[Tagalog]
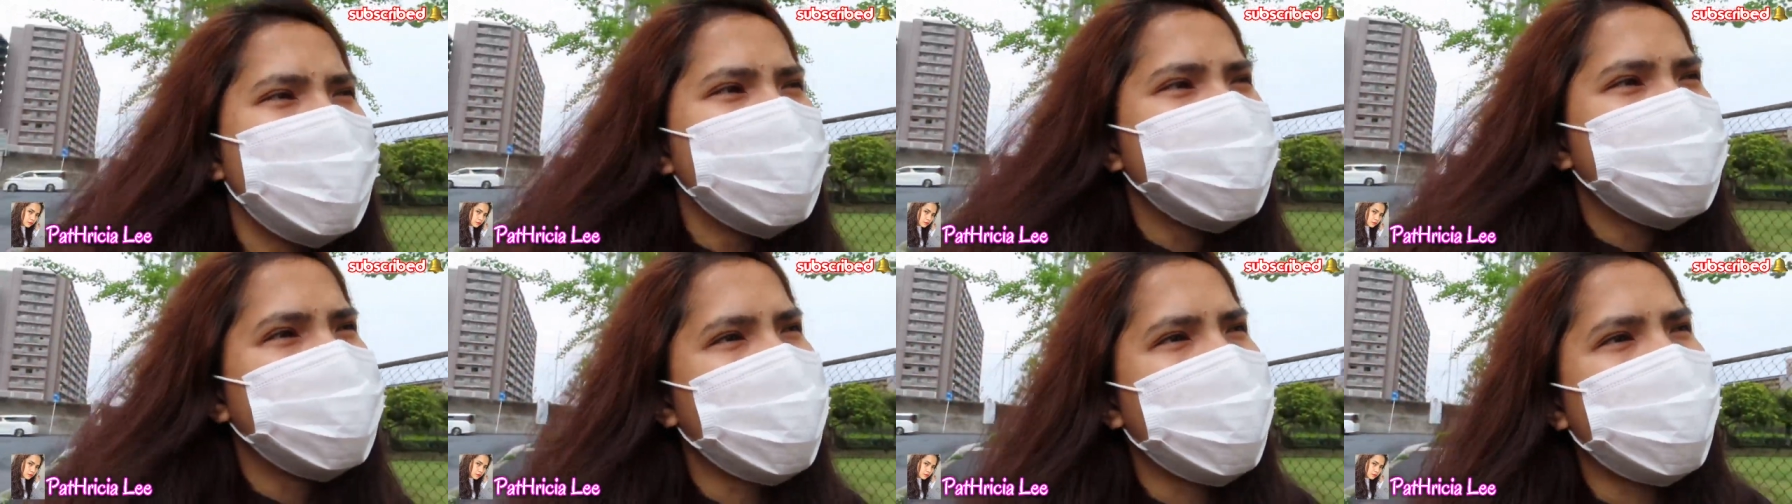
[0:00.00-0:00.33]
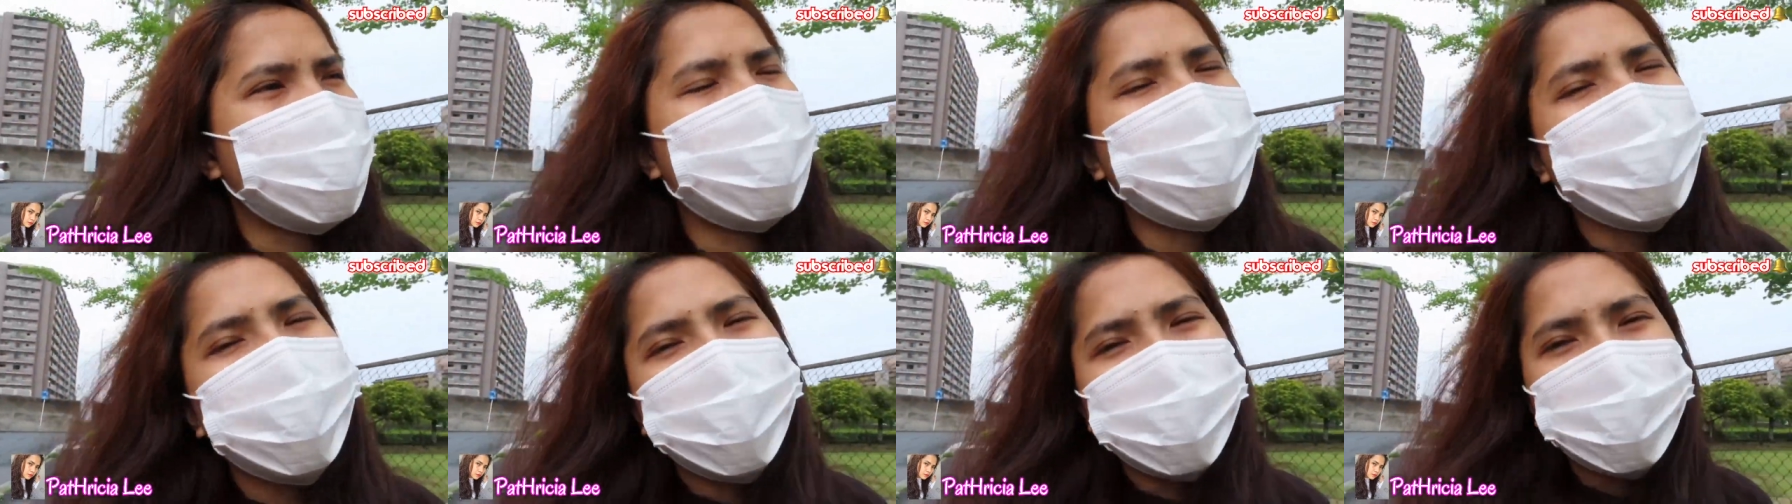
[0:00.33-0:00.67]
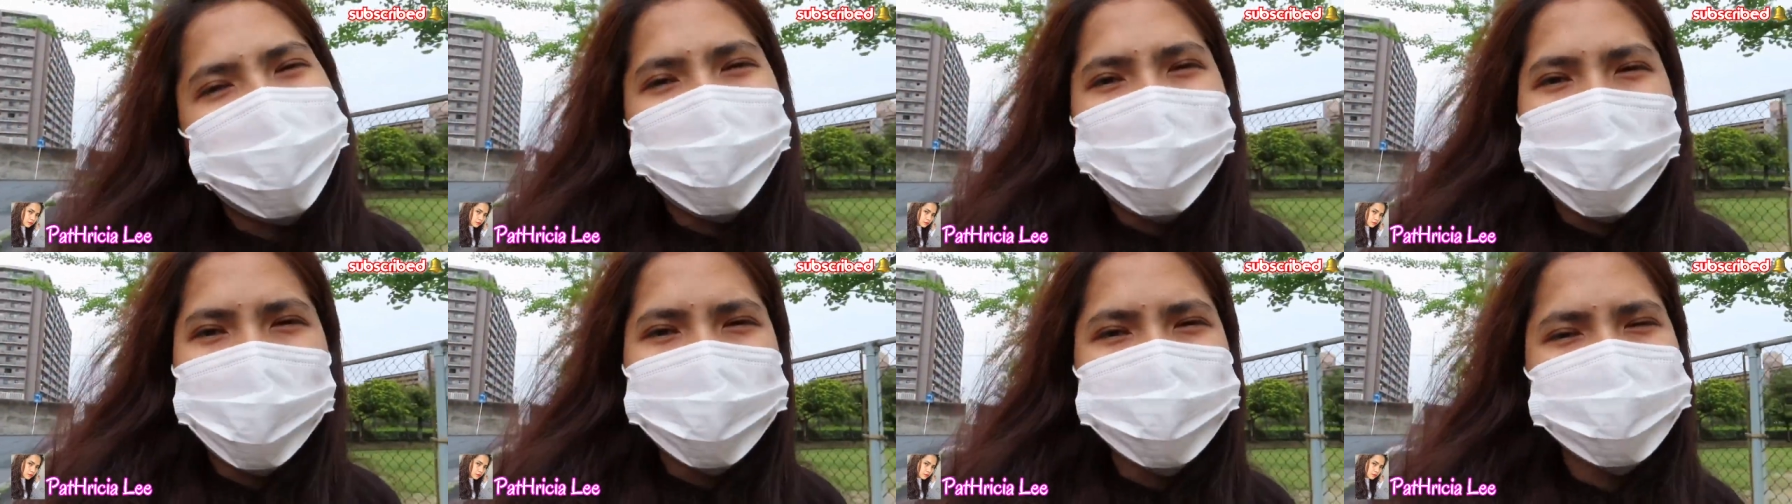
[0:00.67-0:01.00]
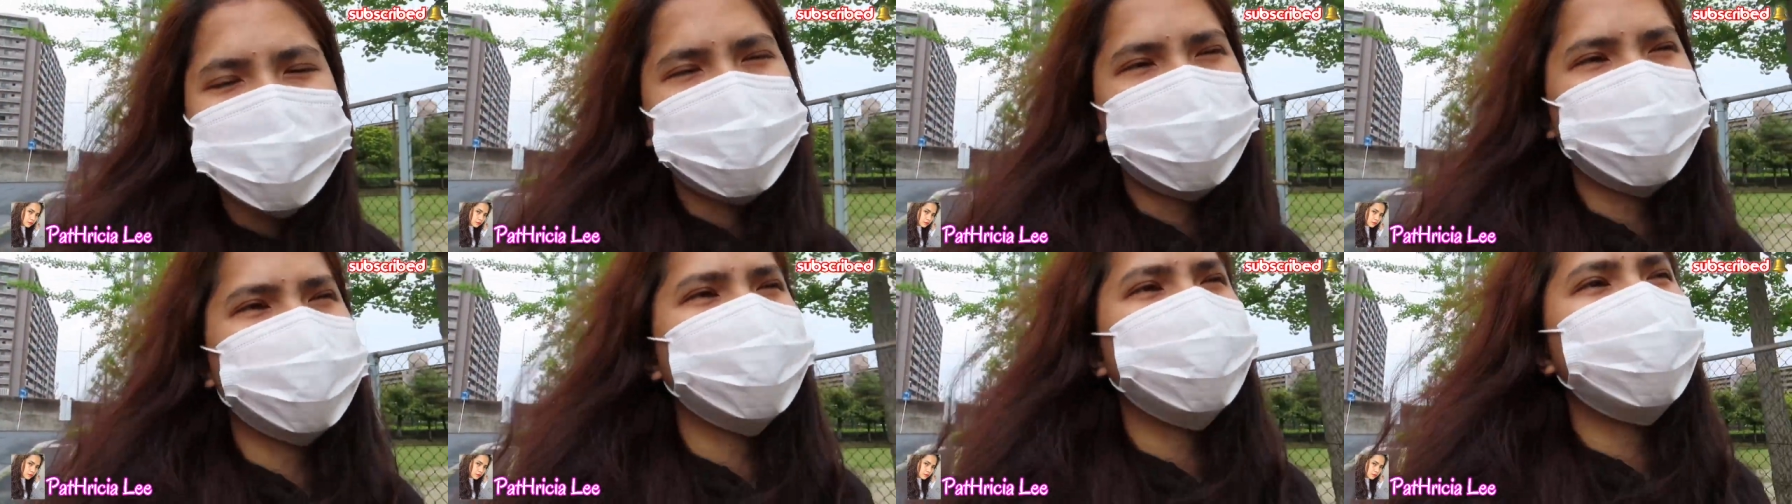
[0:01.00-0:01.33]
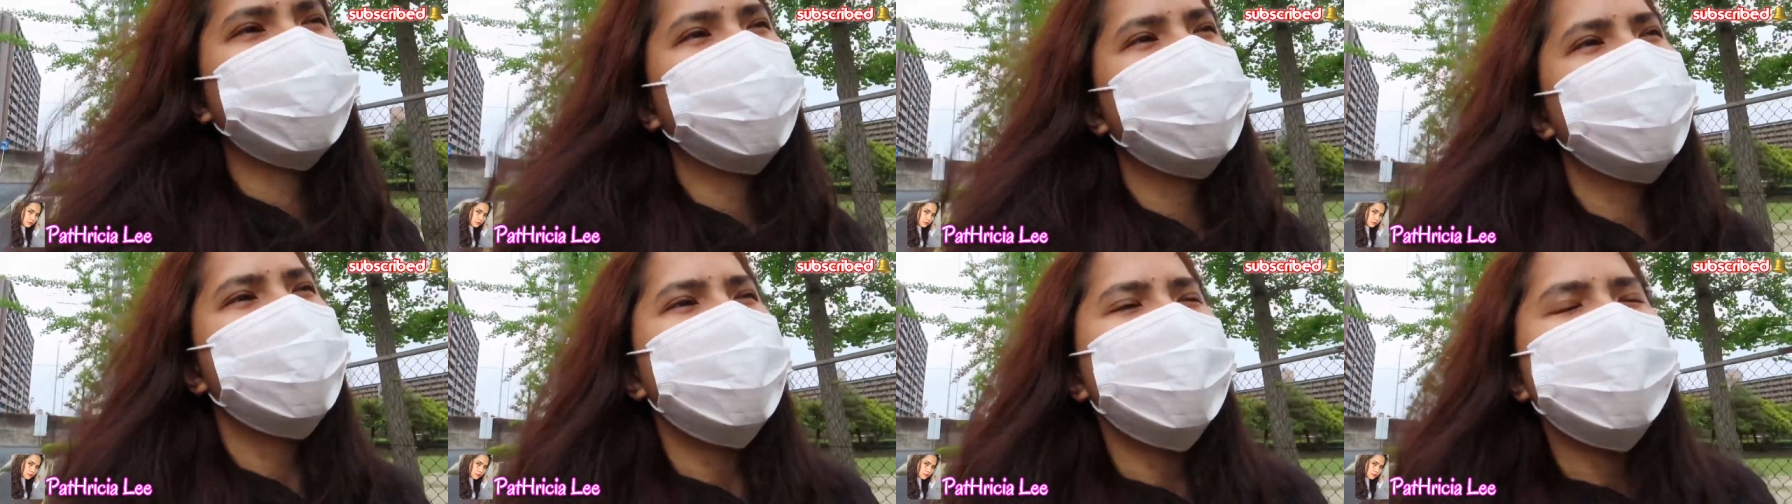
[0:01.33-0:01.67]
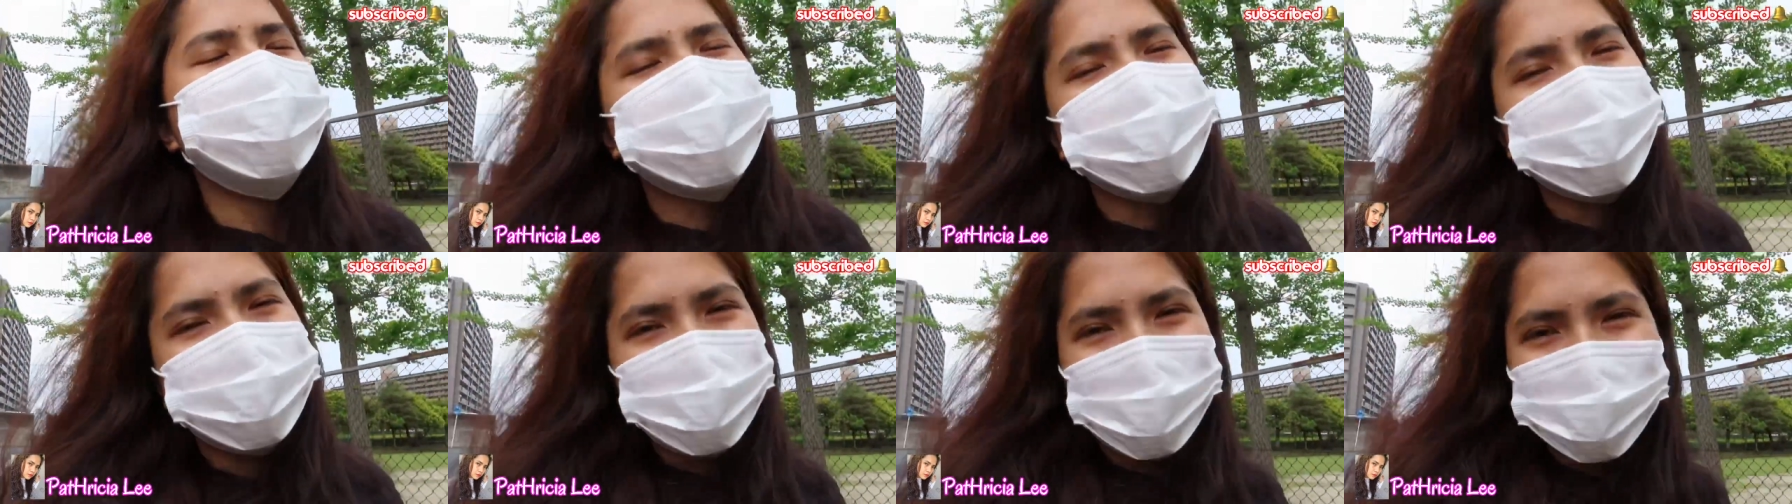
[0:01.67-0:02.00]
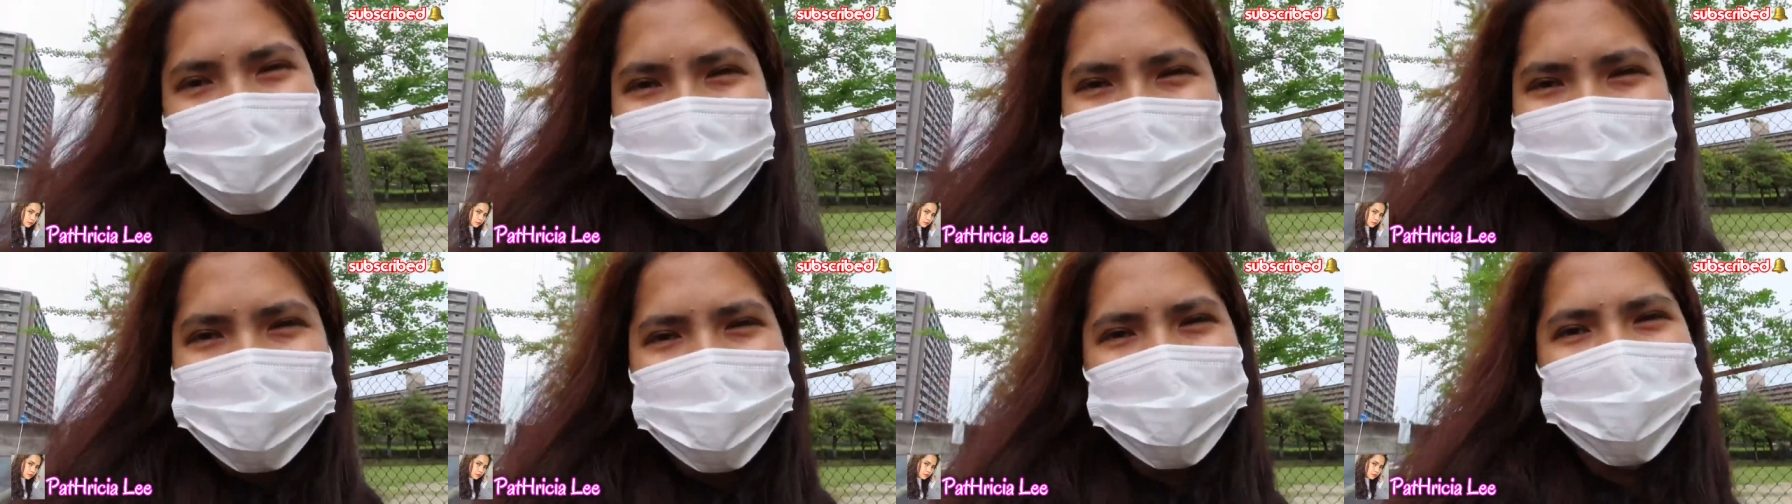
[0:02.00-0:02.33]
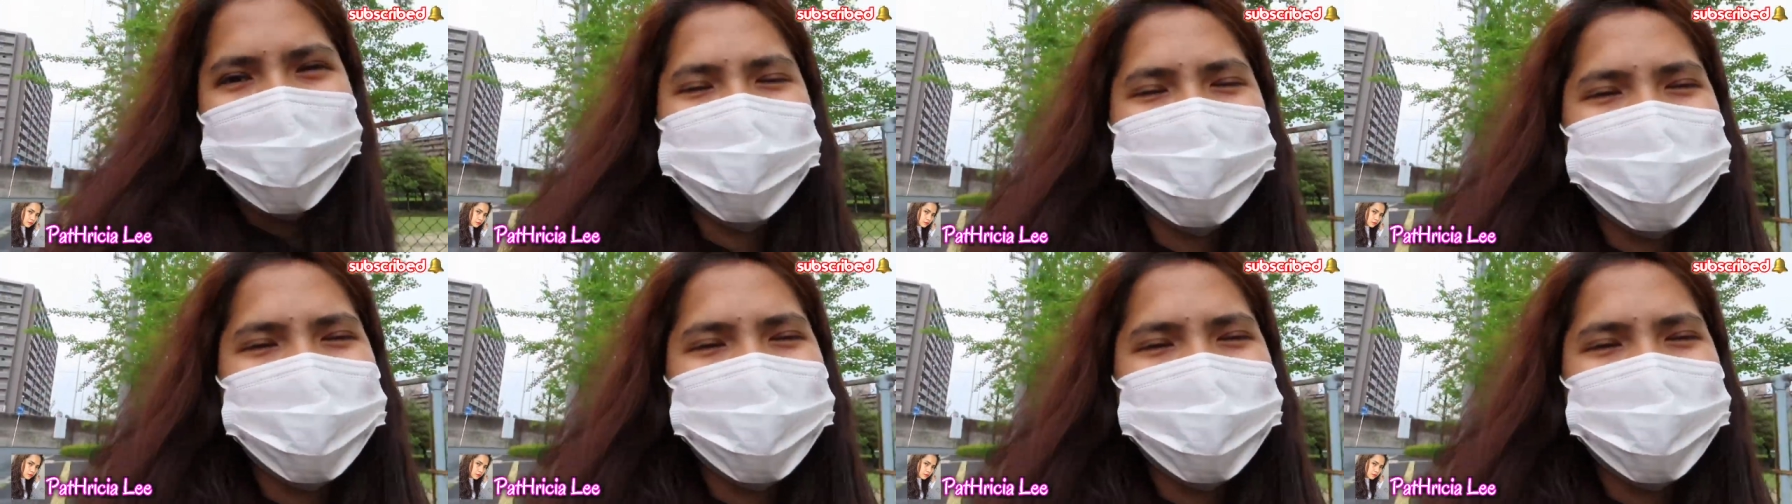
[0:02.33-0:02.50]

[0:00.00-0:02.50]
sa pag watch sa pag-like,